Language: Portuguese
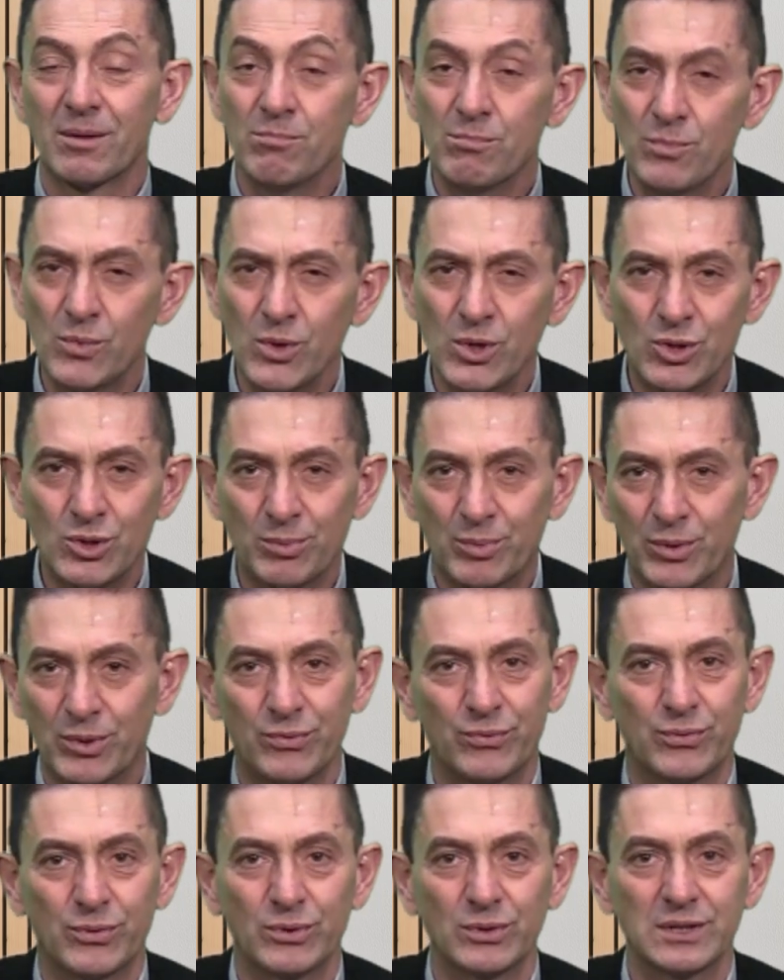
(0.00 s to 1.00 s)
Muito
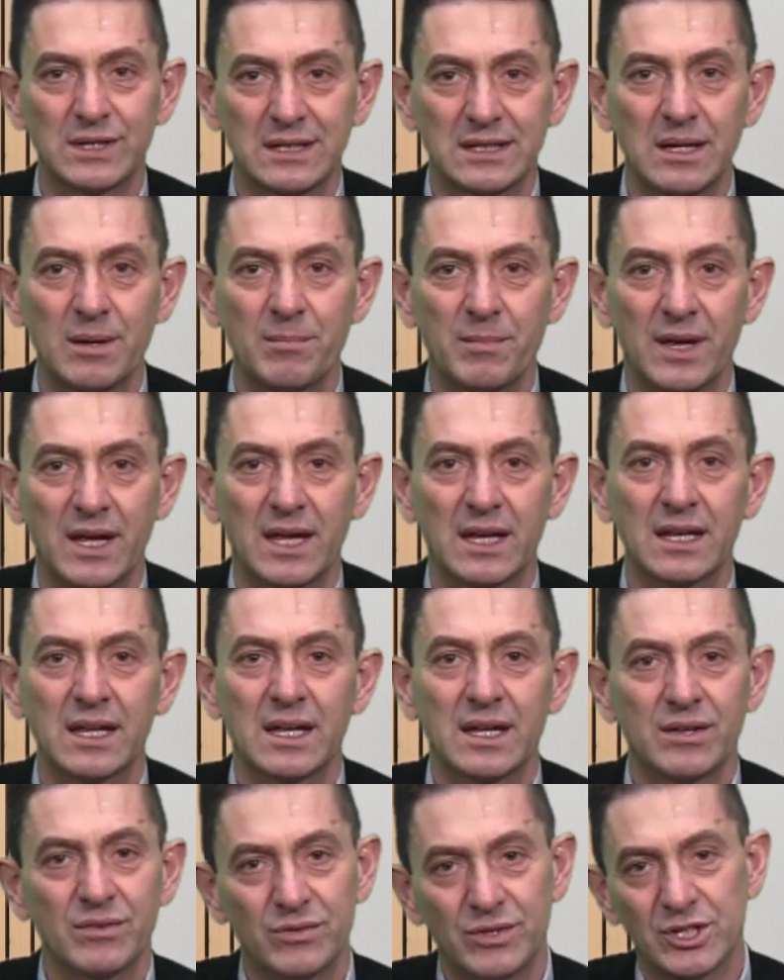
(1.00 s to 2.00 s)
profunda também,
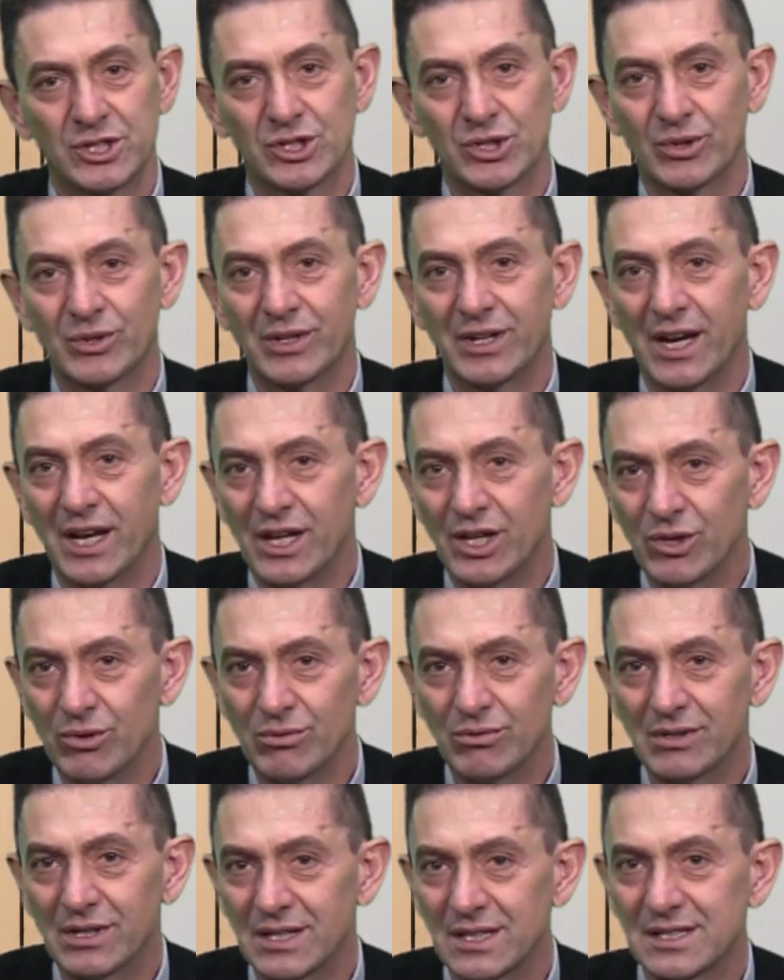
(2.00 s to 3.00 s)
visto que
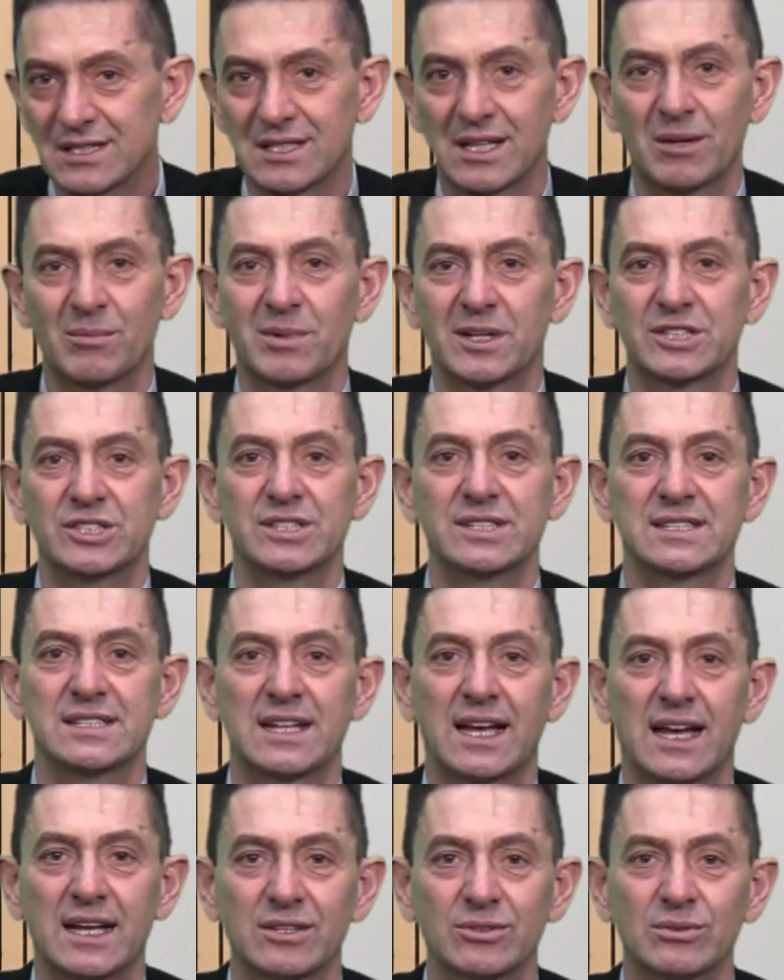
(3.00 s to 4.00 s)
nenhum cristão
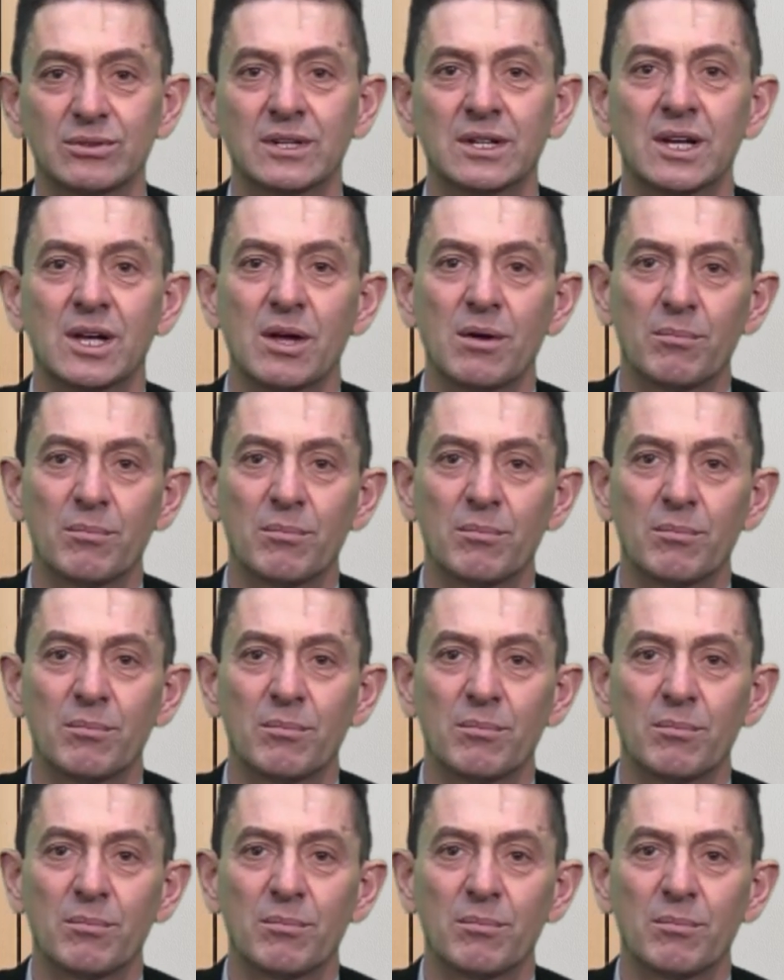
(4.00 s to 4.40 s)
batizado